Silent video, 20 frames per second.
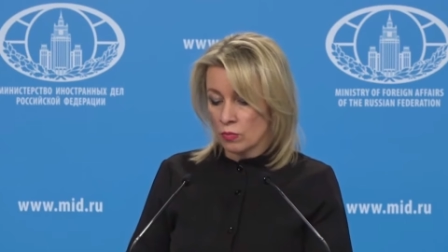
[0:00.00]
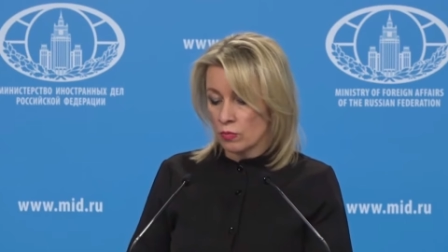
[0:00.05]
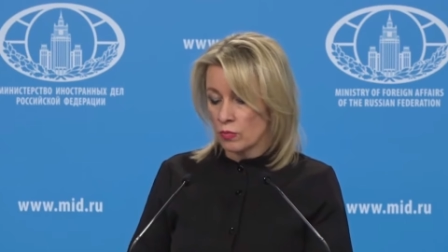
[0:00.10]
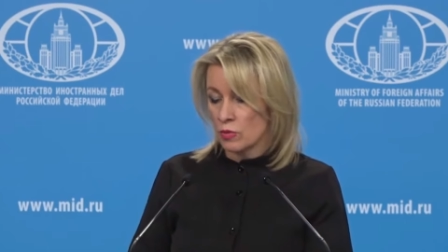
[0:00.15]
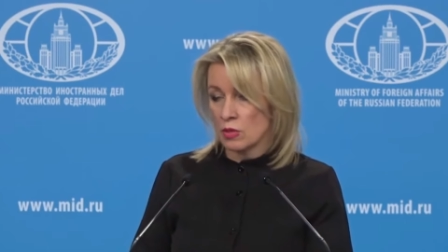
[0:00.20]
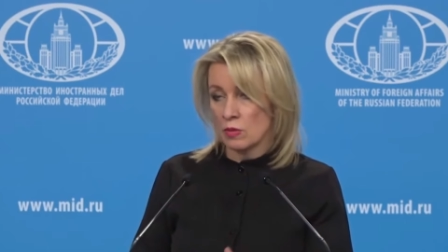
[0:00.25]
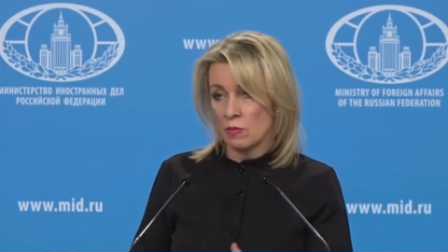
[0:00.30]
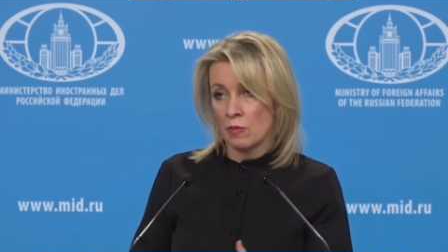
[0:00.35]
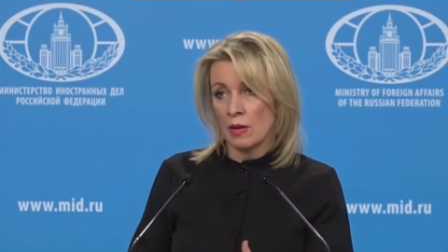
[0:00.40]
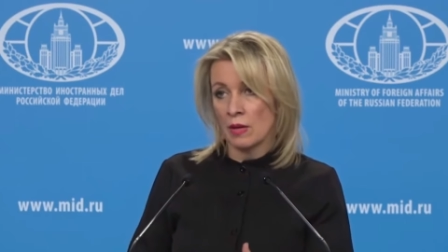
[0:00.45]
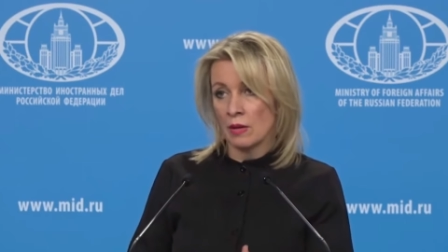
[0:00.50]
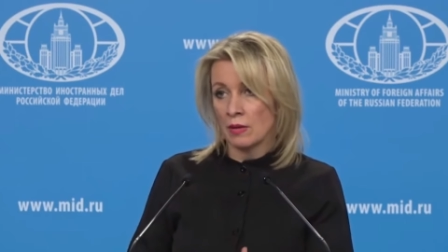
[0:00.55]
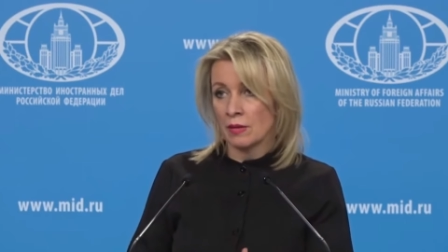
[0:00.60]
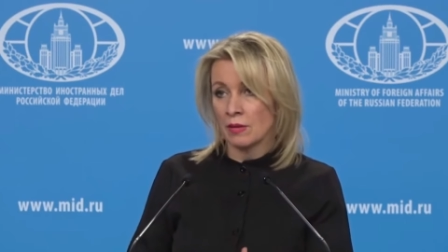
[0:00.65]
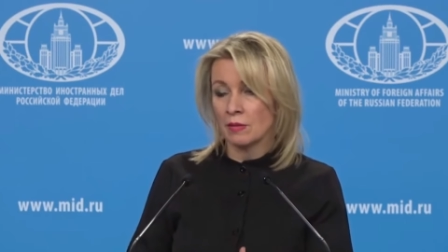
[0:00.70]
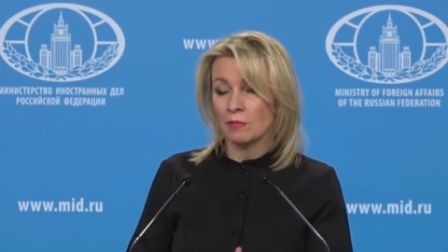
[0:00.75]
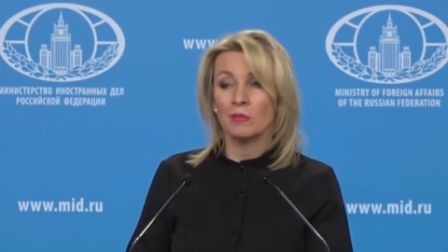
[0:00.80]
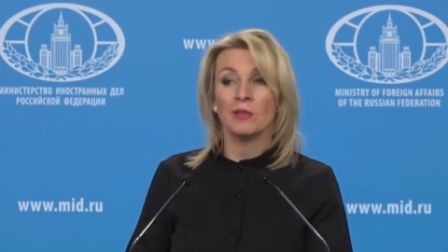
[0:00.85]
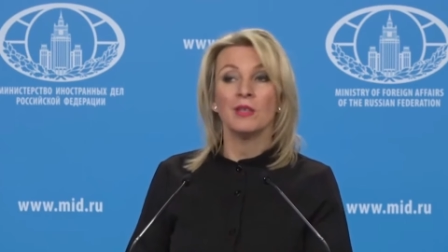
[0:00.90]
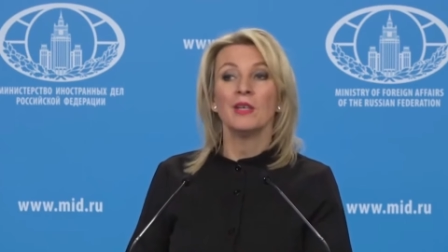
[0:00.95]
себя,
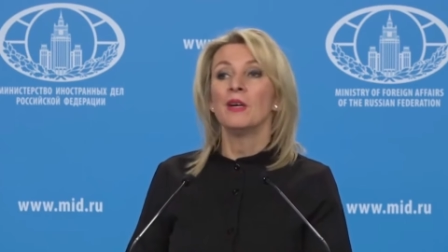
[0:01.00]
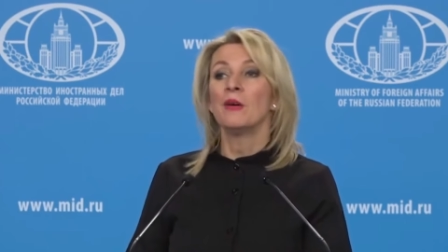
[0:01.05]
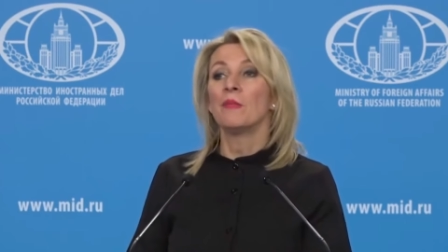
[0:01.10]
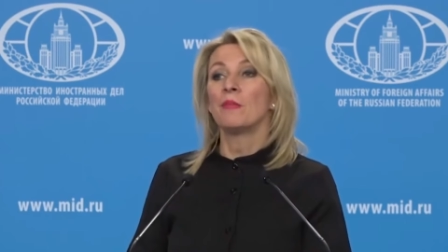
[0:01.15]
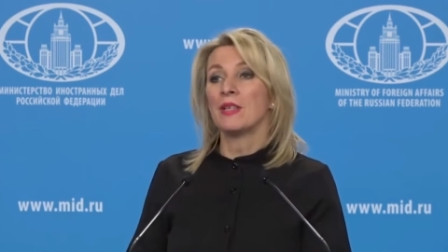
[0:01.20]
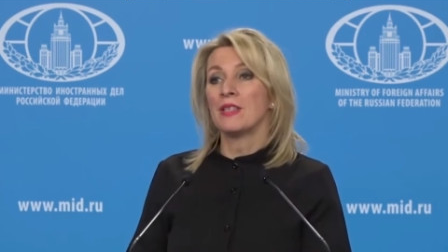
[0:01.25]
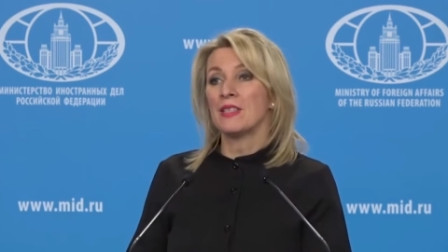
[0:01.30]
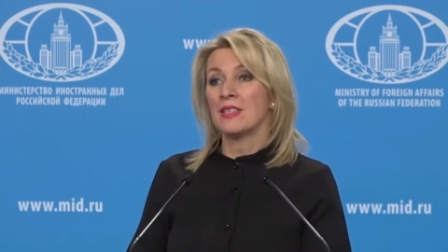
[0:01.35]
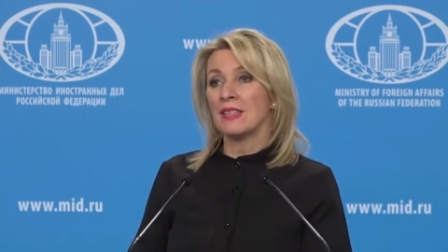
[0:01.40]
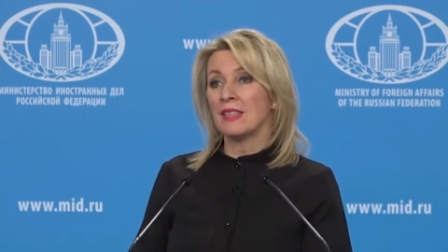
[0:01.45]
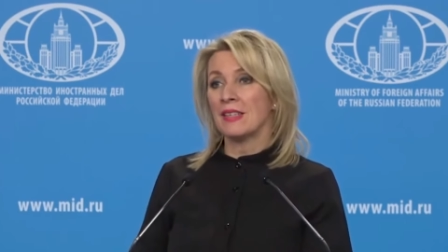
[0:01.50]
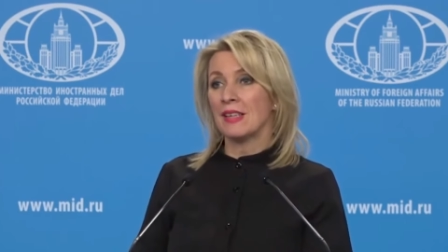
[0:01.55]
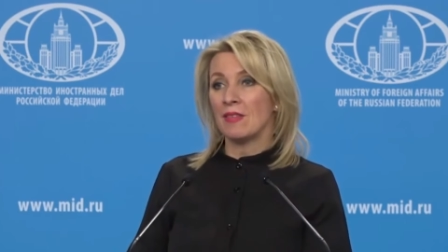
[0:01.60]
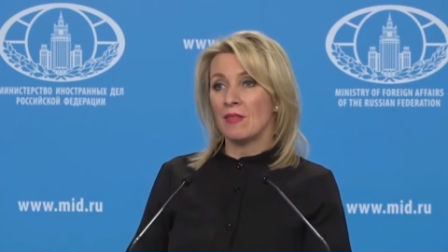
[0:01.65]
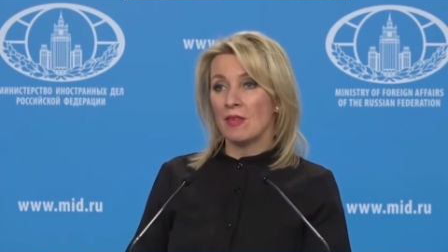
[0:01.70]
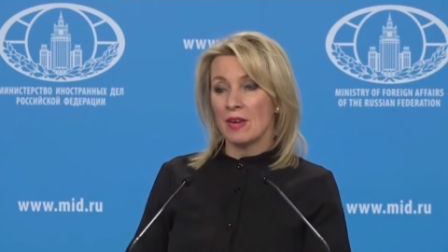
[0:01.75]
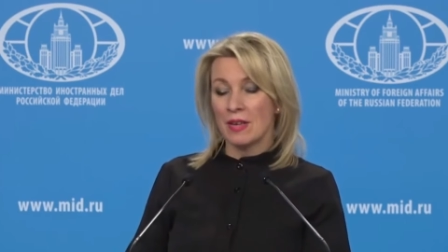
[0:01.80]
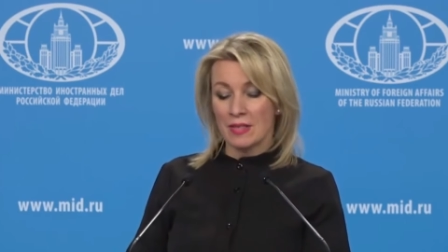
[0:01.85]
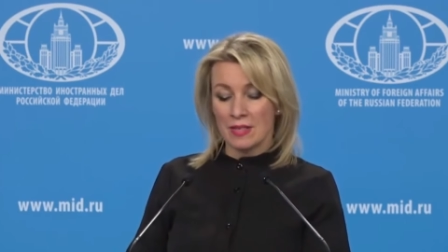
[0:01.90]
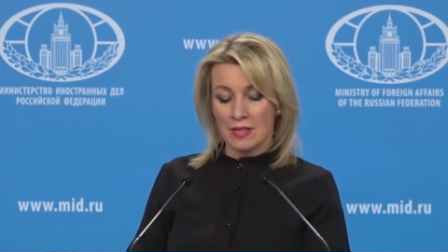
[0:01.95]
там
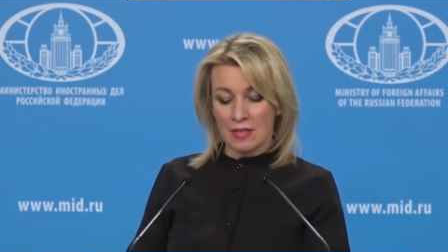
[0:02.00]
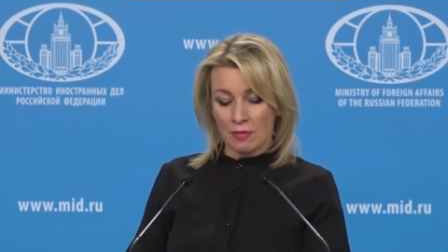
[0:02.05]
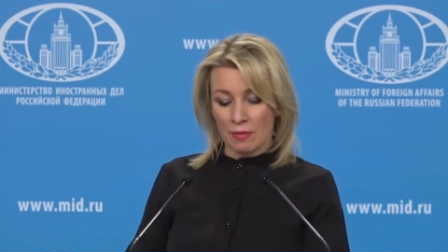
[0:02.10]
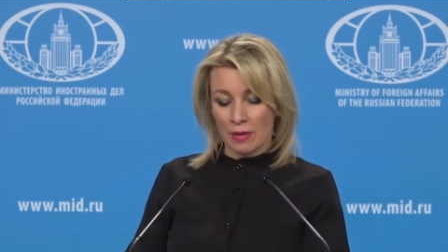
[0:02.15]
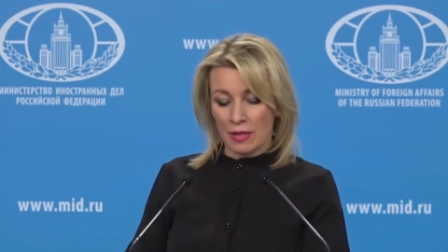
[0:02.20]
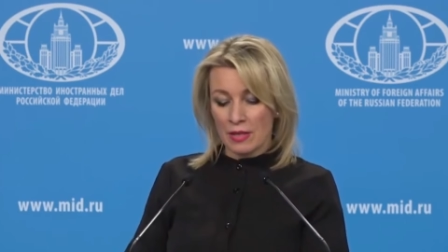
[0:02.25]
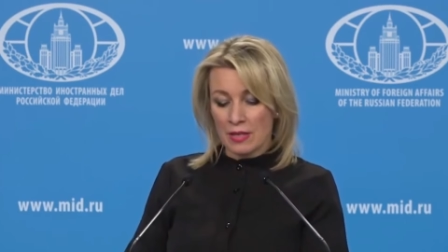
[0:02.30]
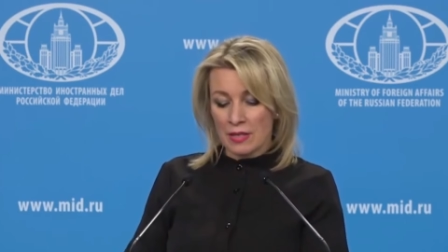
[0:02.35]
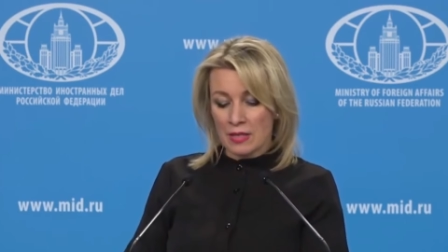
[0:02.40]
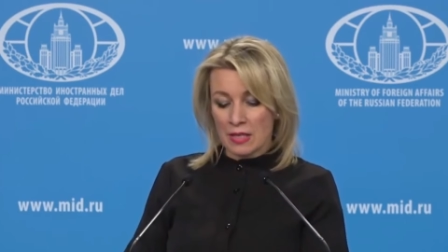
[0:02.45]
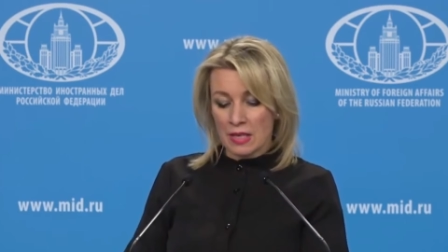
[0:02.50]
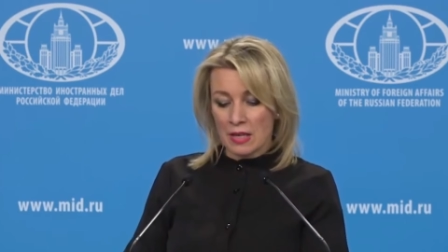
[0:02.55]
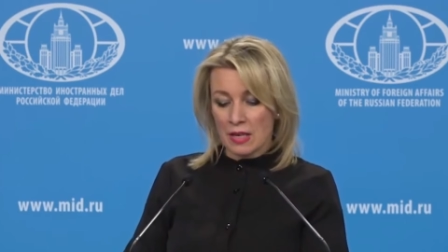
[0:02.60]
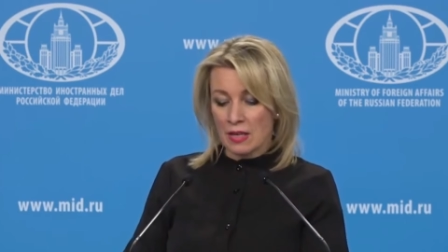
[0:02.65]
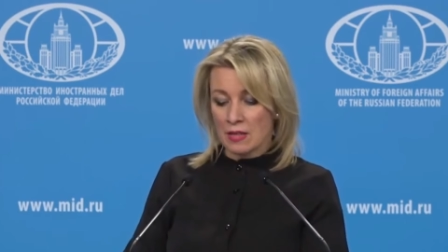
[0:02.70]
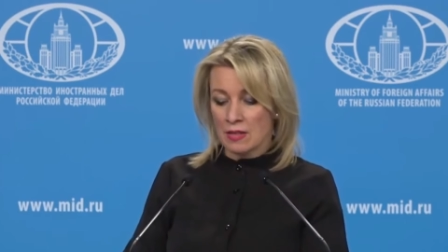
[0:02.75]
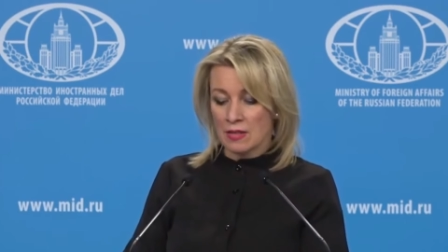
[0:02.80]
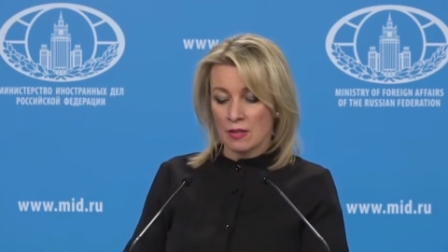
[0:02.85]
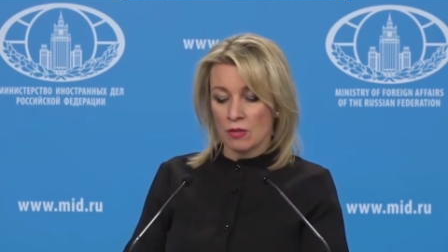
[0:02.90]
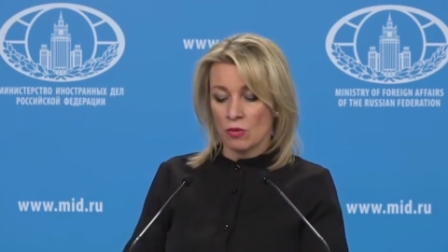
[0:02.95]
презентовать свои
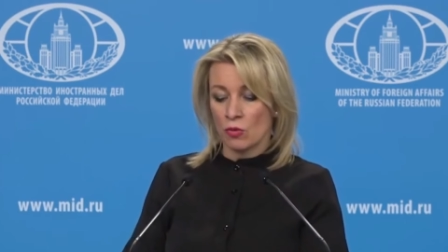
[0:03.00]
интересы,